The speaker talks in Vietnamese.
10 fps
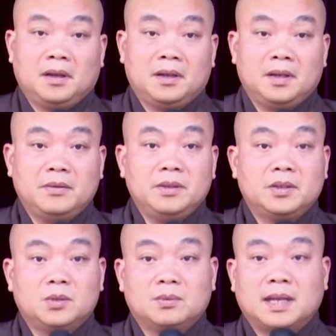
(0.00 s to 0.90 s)
Nếu như
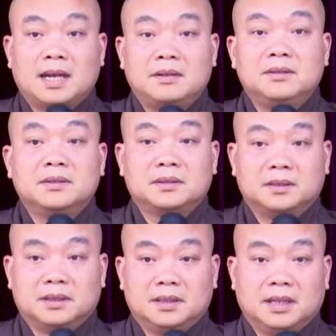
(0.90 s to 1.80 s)
chúng ta nương
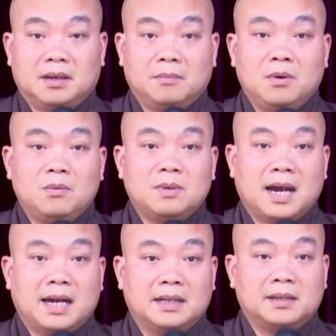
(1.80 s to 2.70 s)
tựa vào bốn
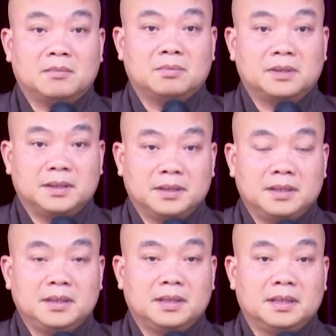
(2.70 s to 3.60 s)
đại tông
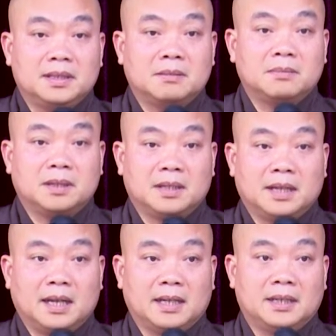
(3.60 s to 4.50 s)
chỉ Thì trong đời
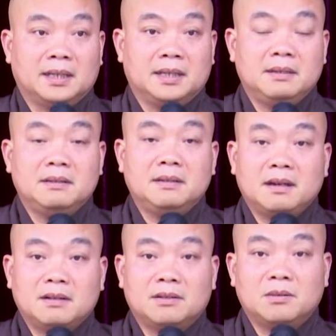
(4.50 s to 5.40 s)
này ít nhất